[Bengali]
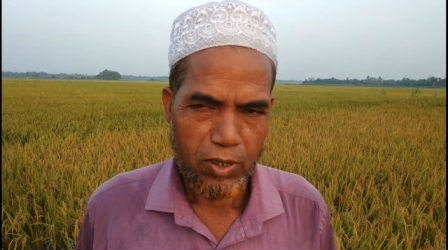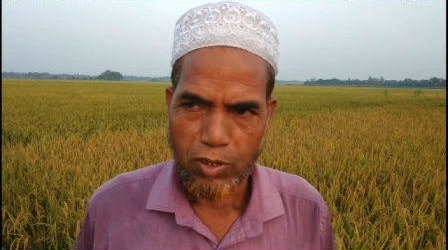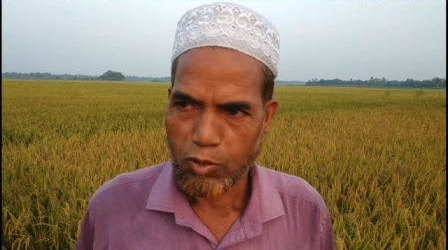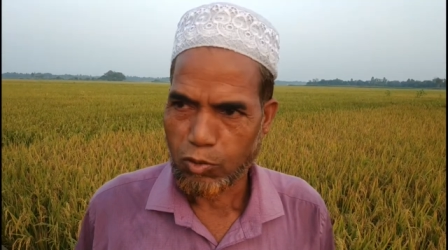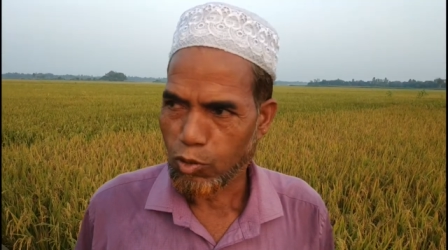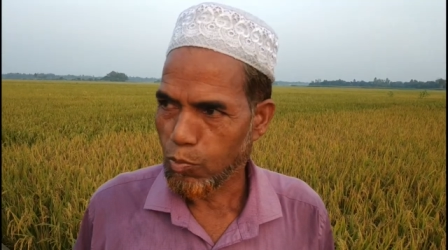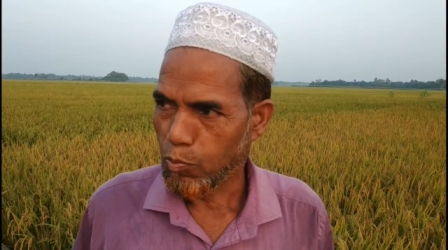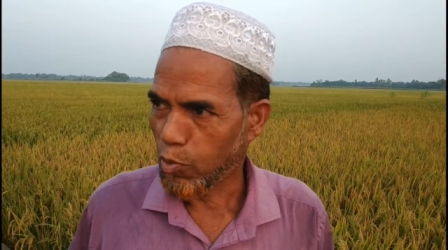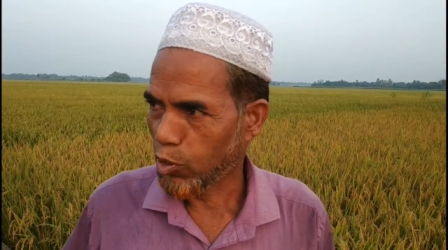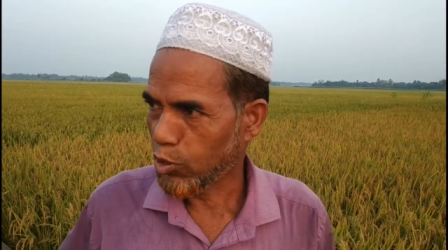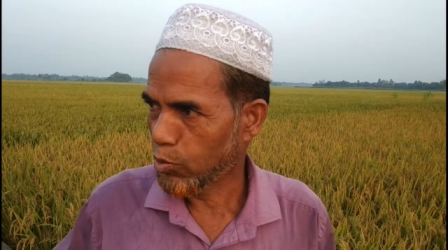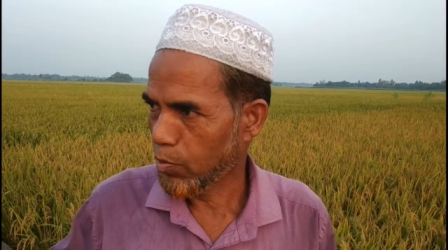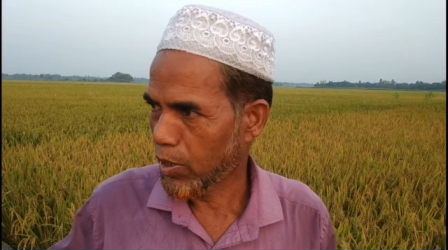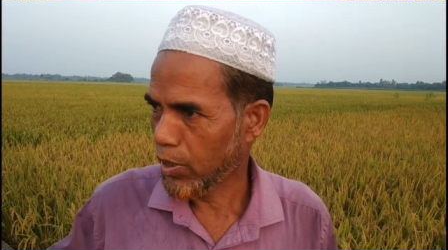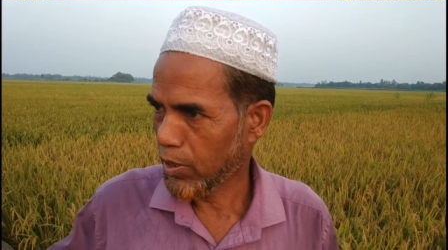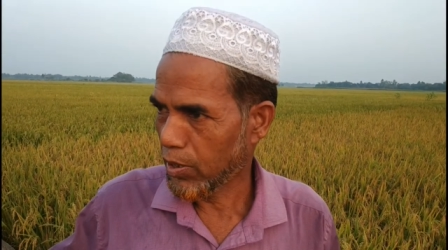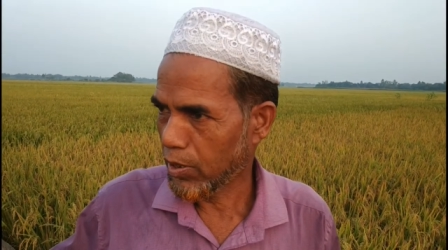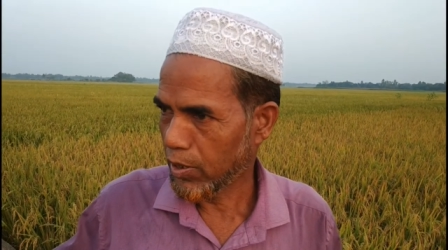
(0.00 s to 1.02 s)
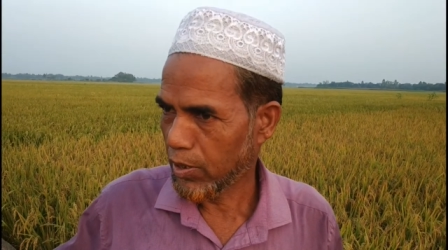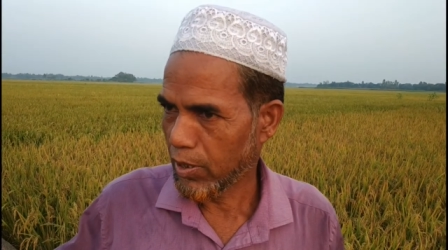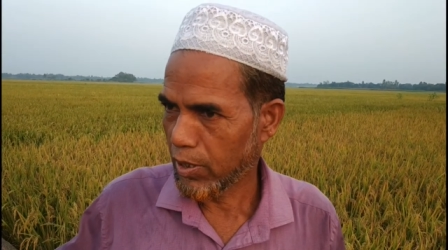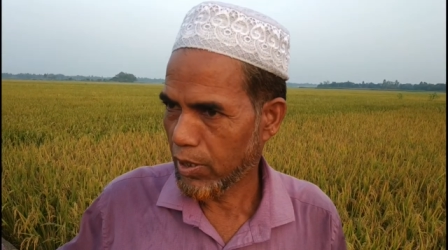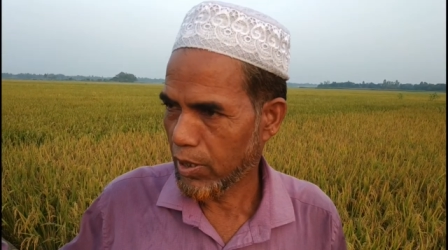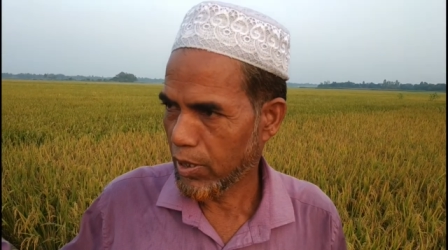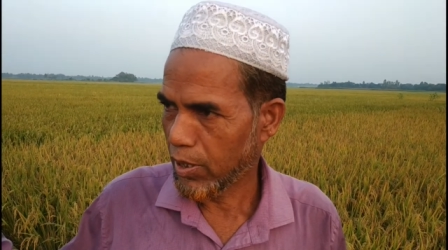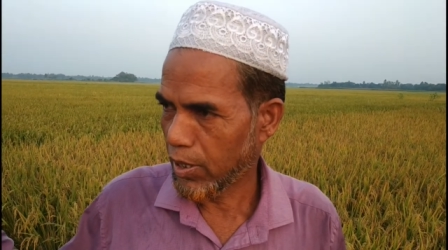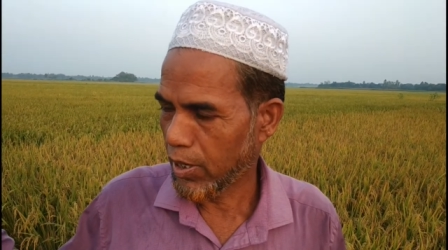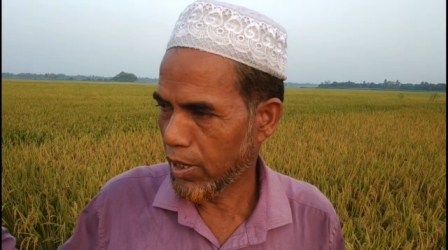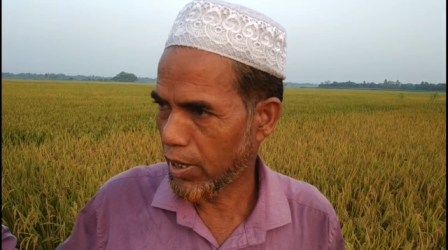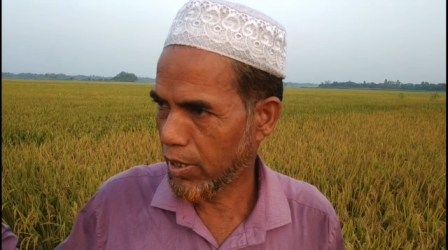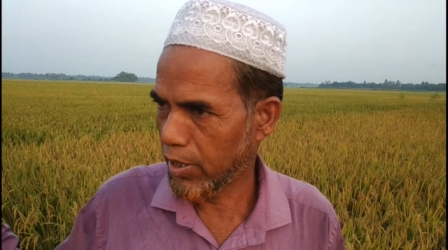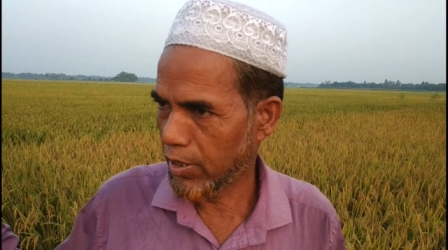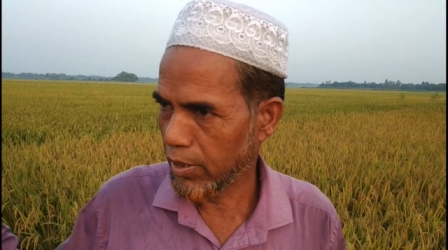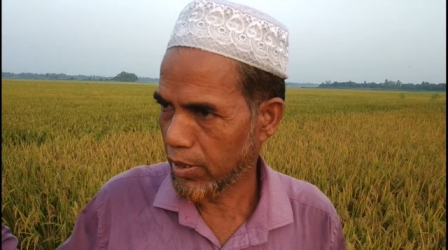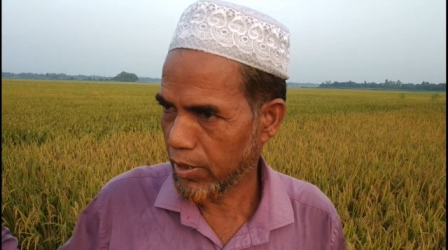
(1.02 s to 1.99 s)
তো বর্তমান
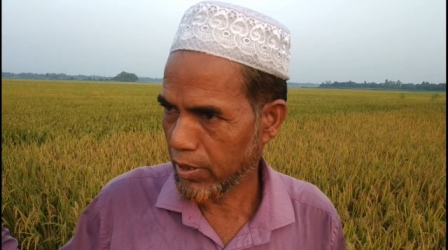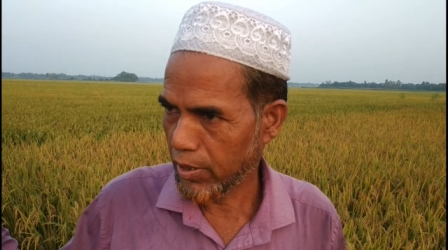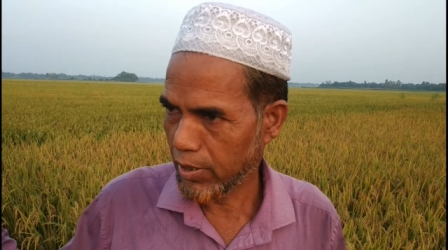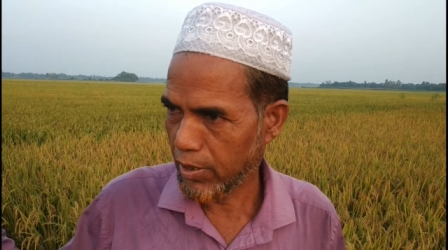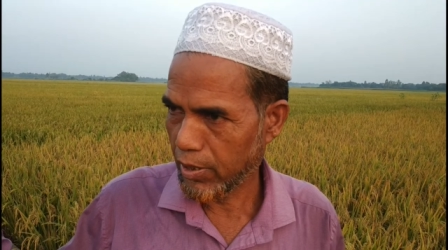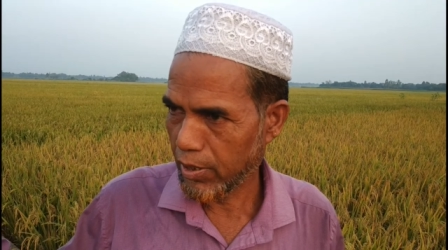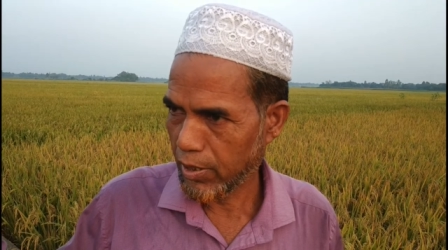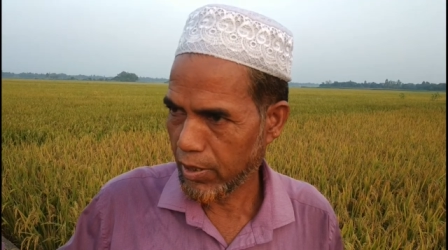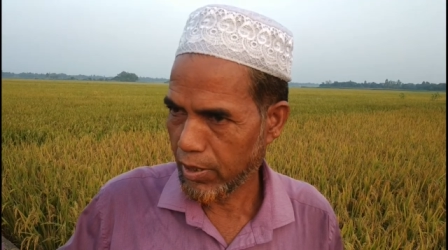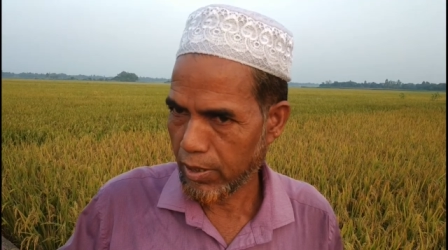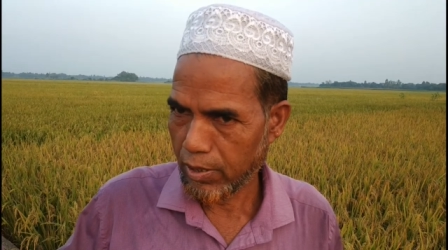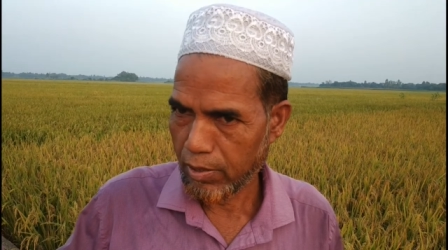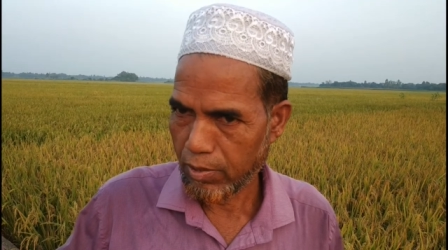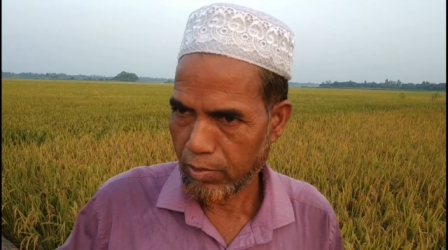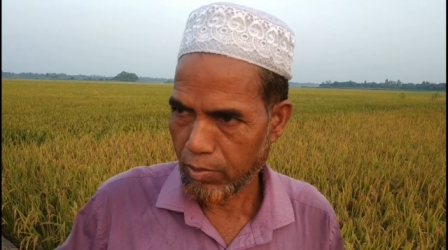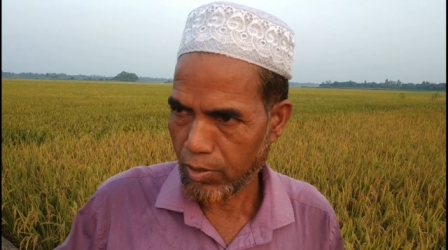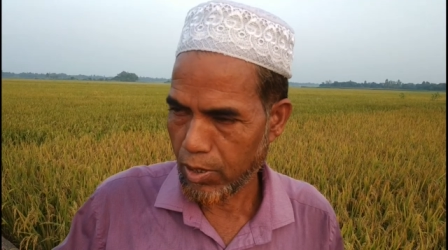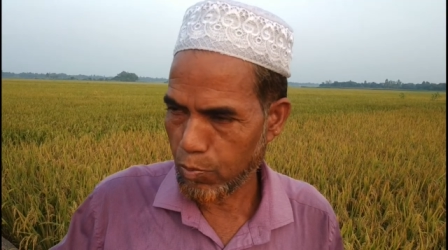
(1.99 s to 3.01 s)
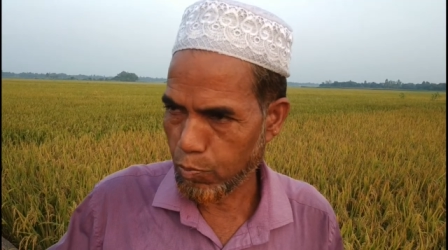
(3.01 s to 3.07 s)
এই এই